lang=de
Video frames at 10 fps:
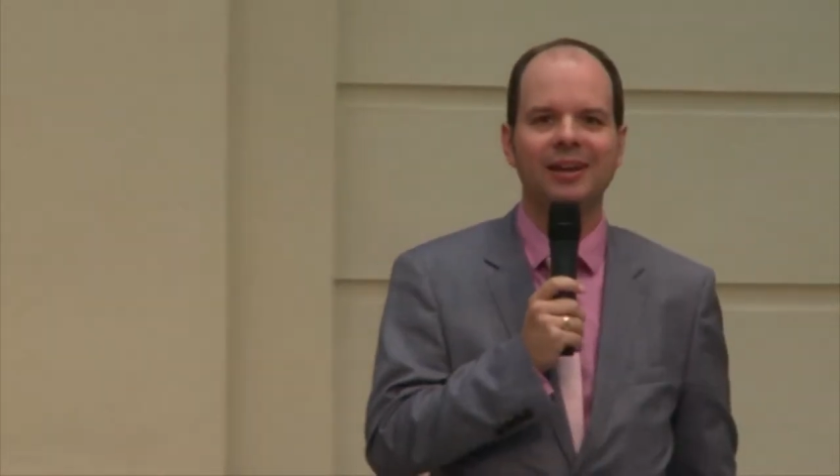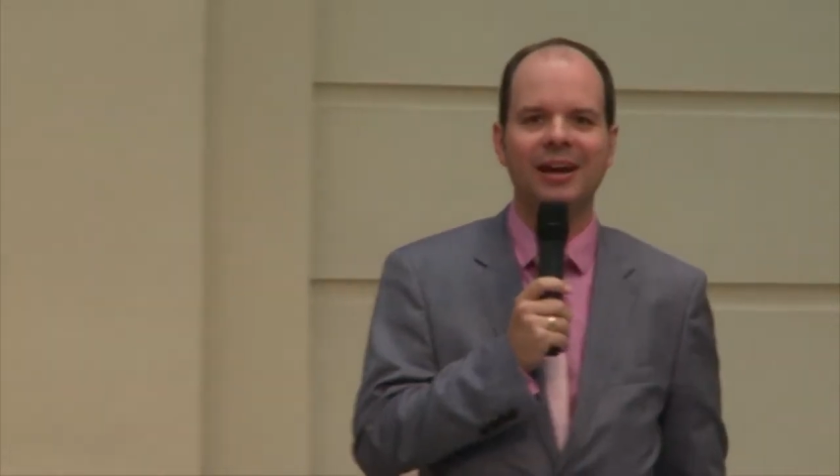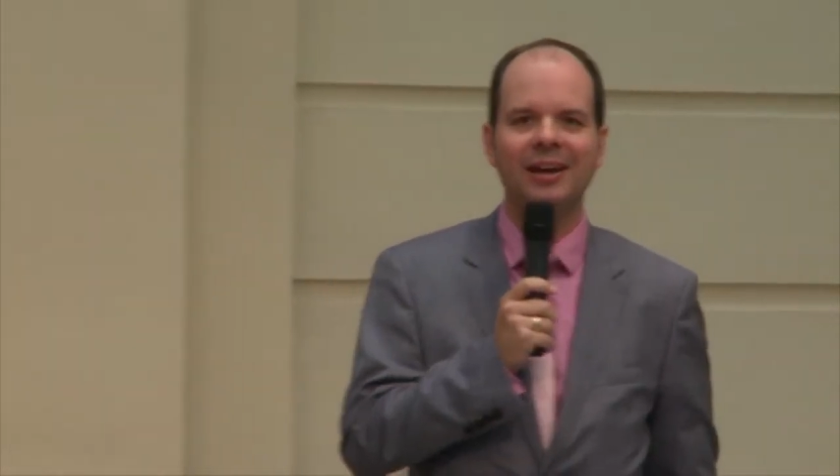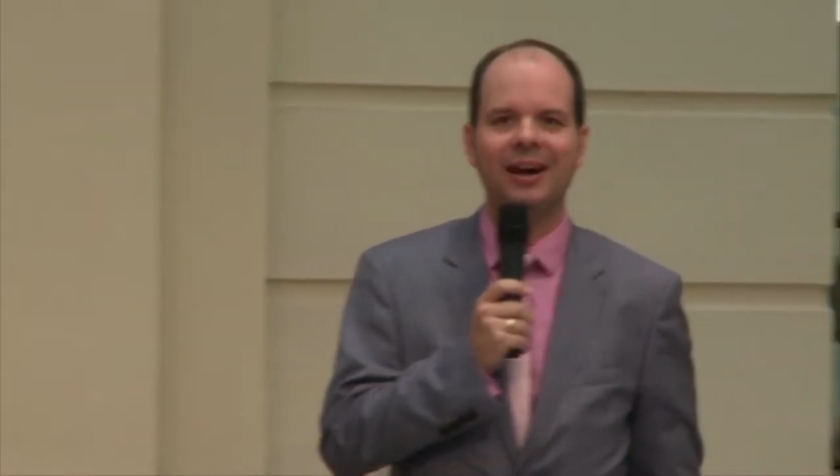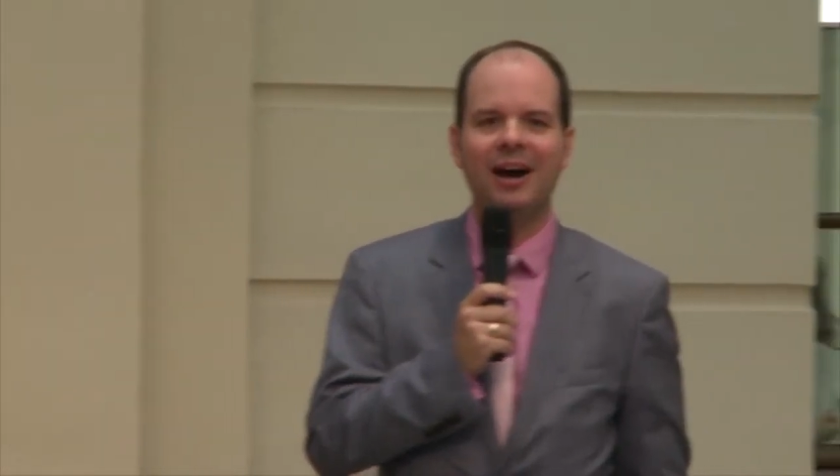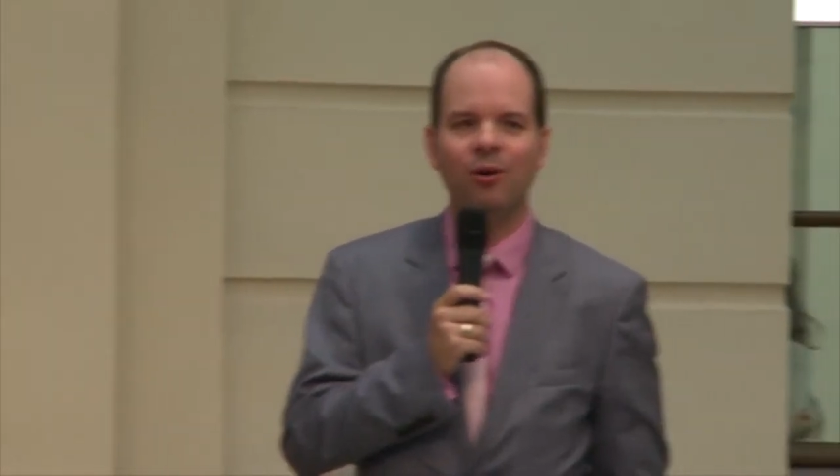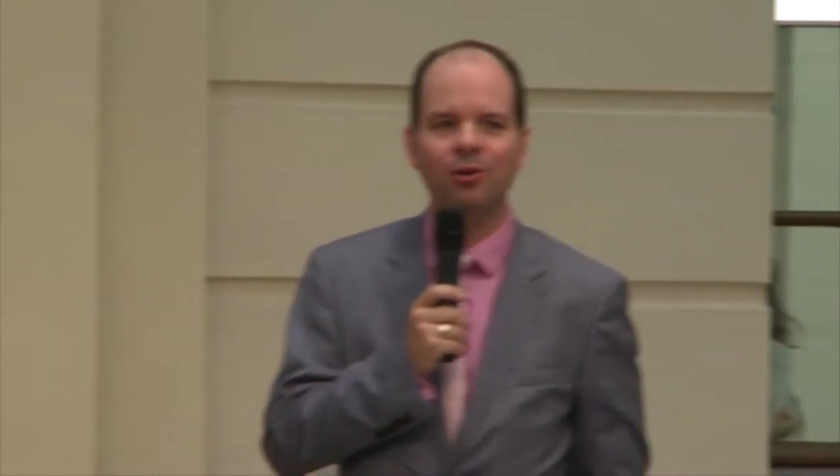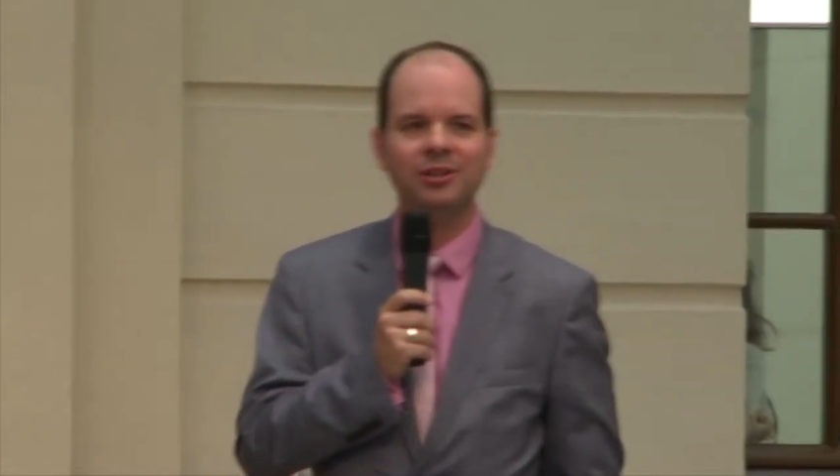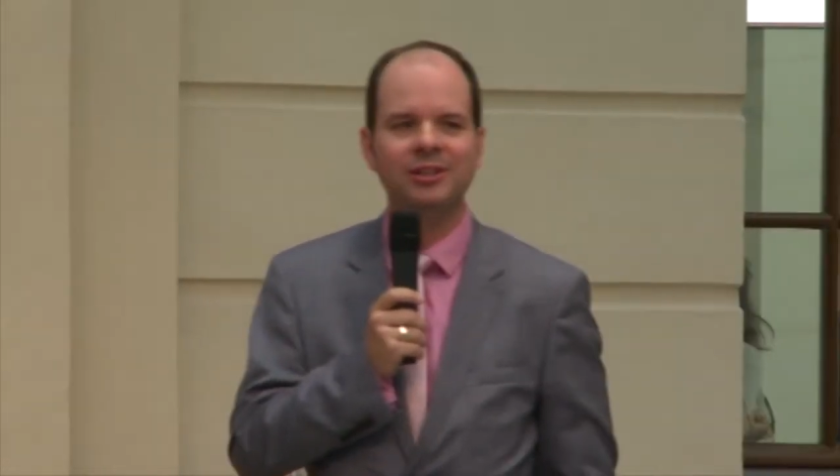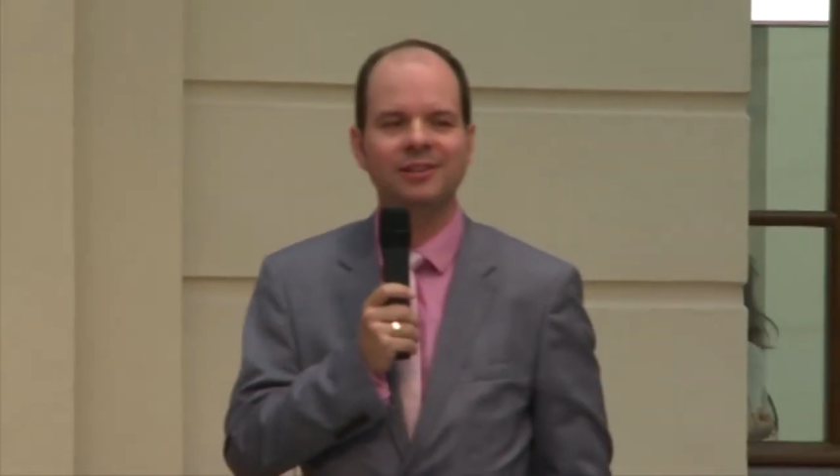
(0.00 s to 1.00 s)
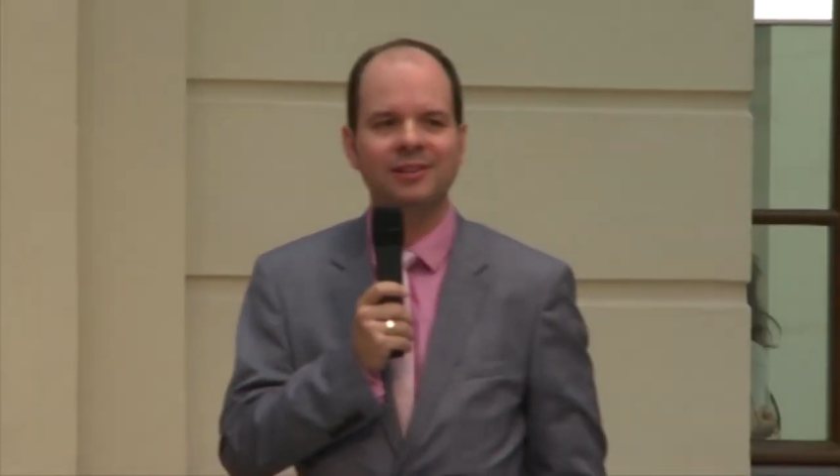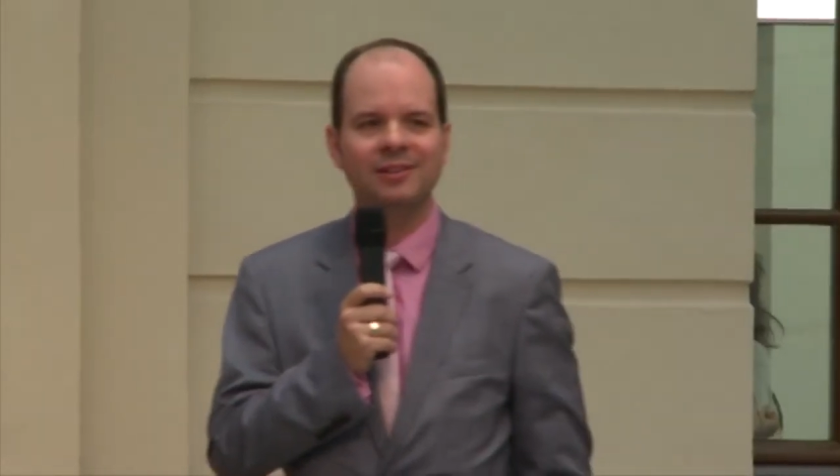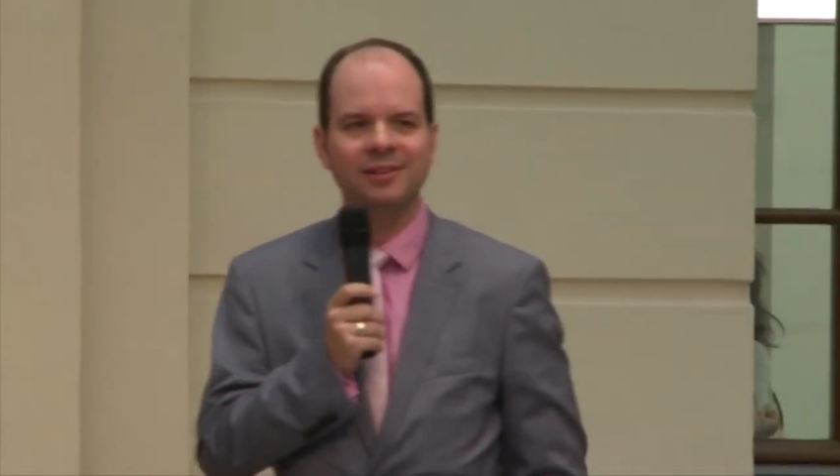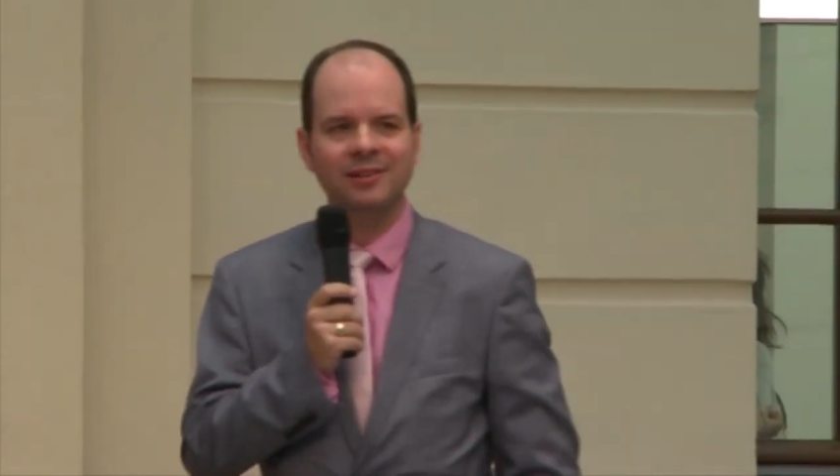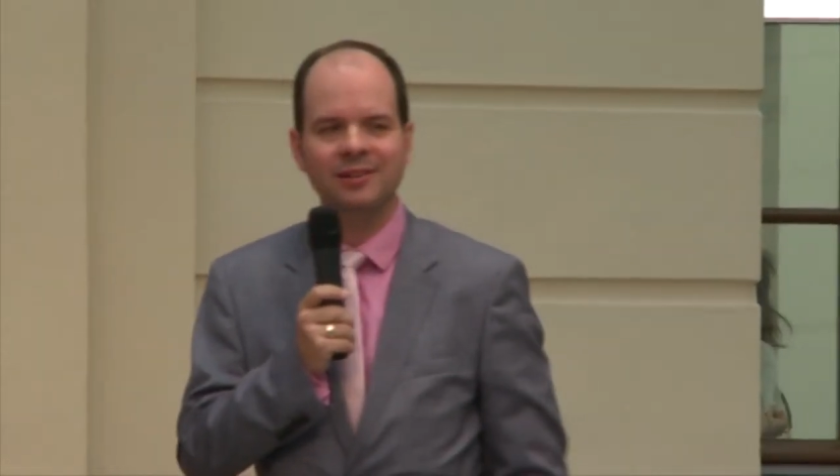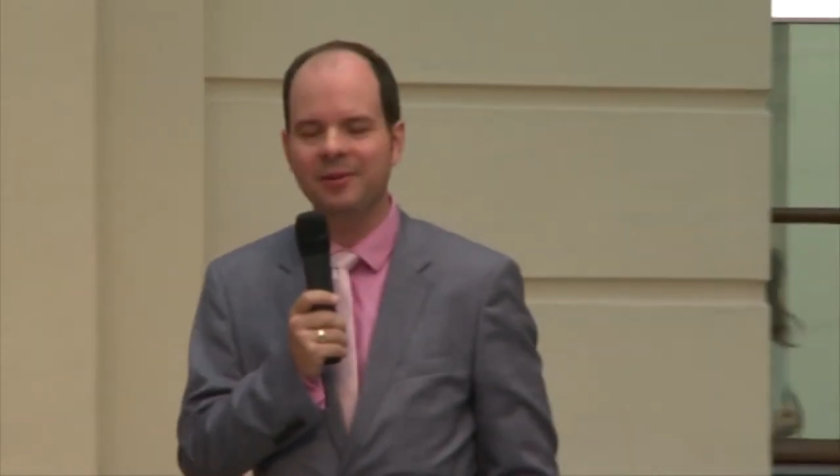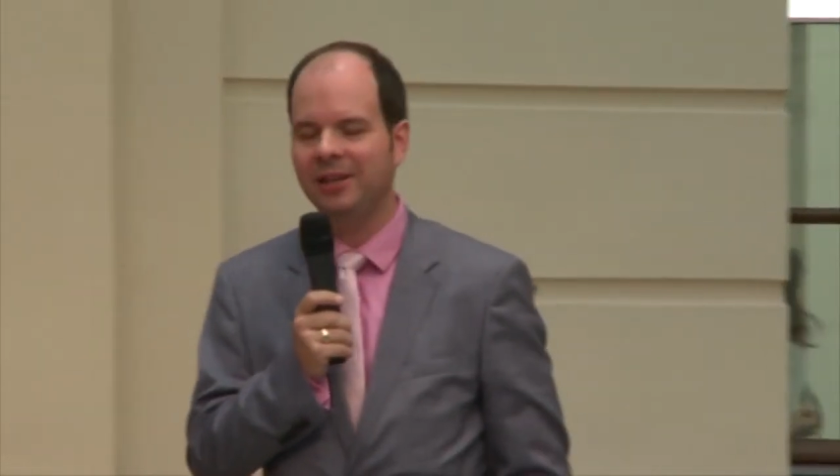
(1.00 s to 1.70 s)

äh, auch die äh,